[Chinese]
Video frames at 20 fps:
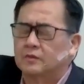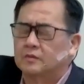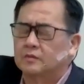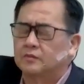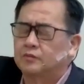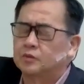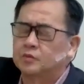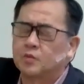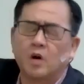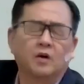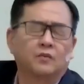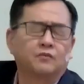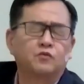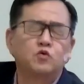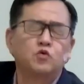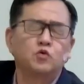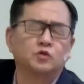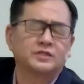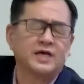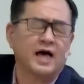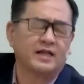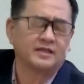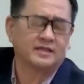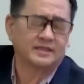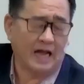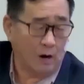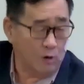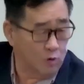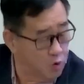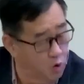赴什么赴山
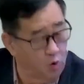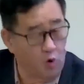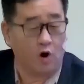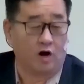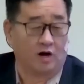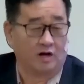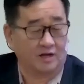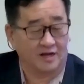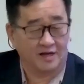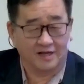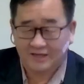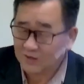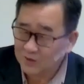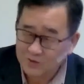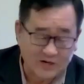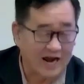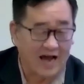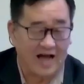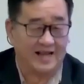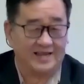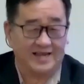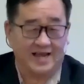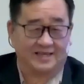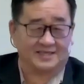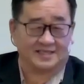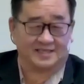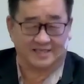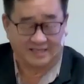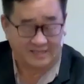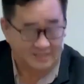蹈火都甘愿
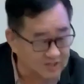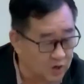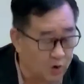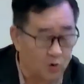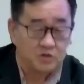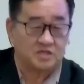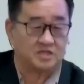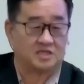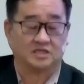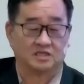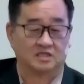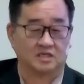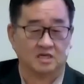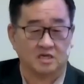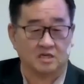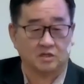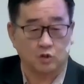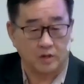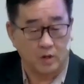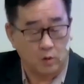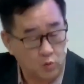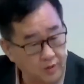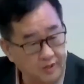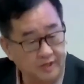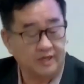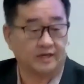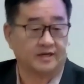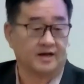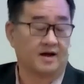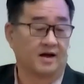死都死都要为
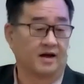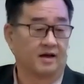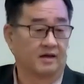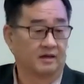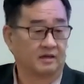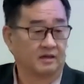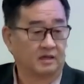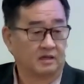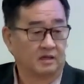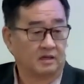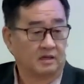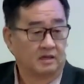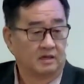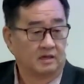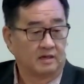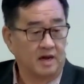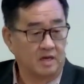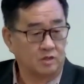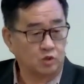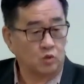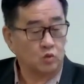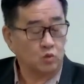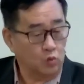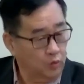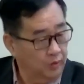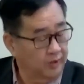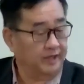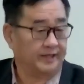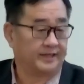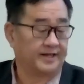了他那种
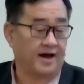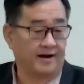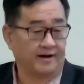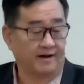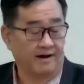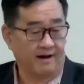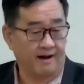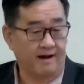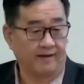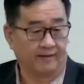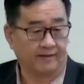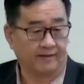伟大的爱。